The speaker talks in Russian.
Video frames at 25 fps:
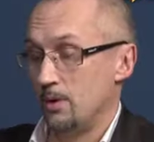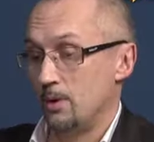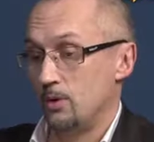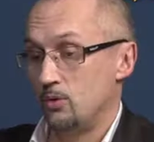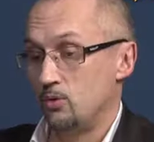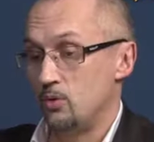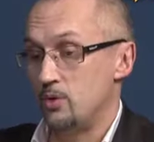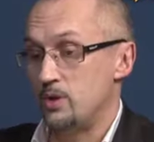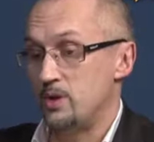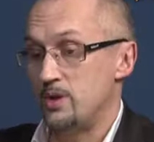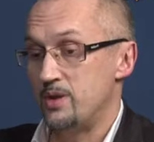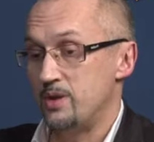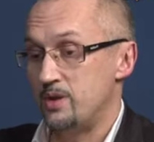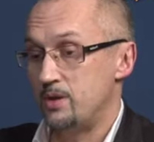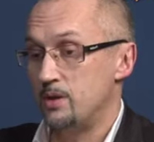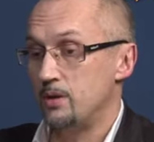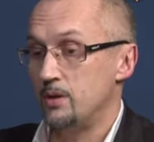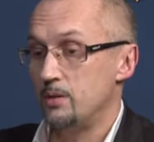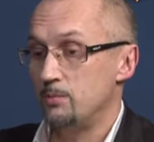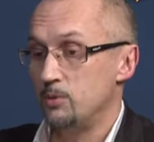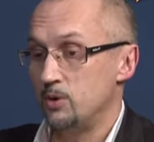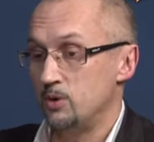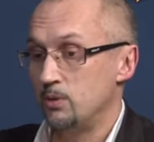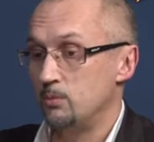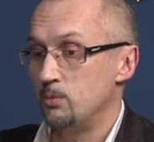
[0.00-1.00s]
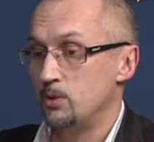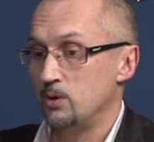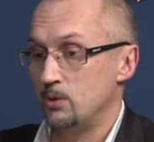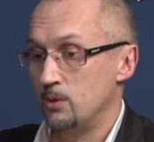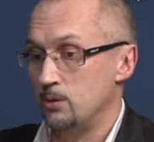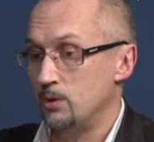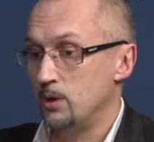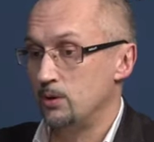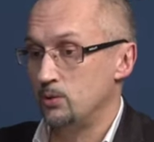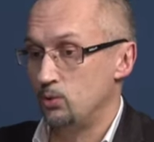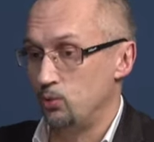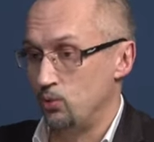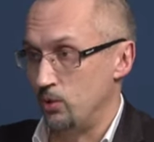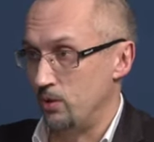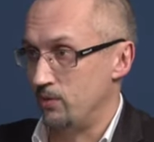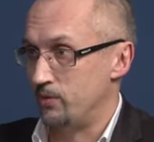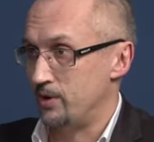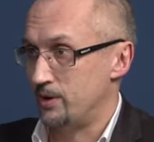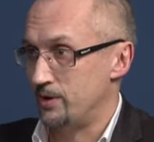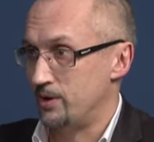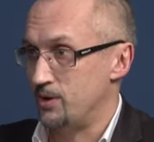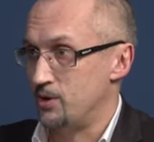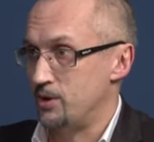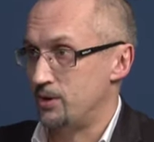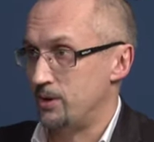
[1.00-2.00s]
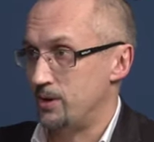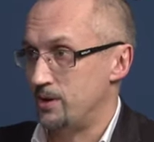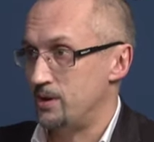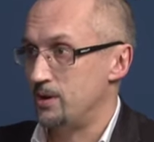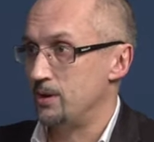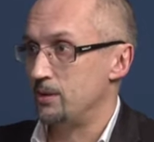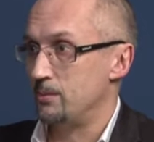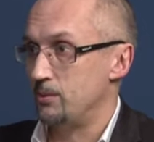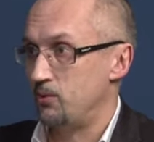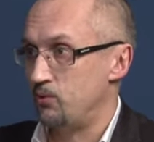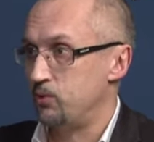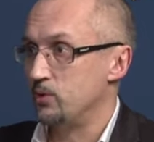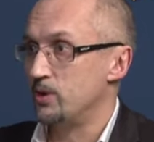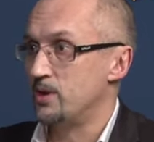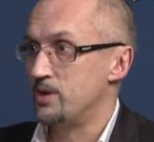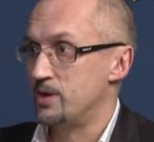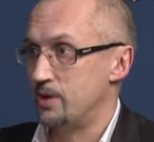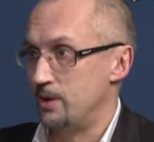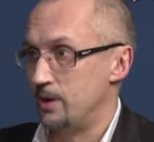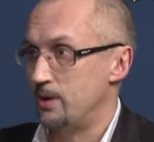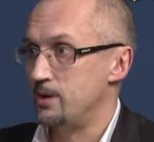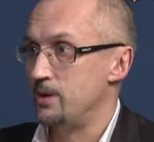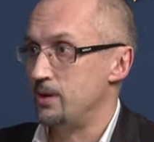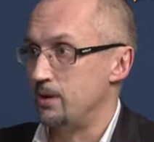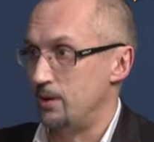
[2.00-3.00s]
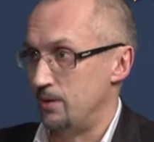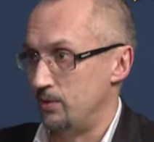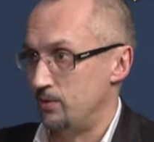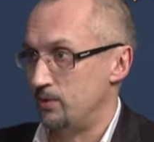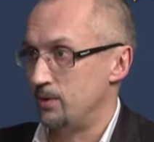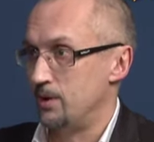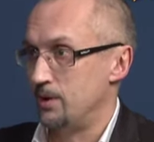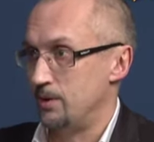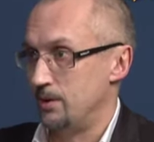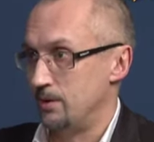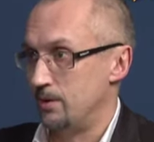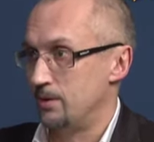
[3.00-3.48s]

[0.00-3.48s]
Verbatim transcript: собственных То есть братьев. номенклатуры фактически, Конечно, номенклатура. Да.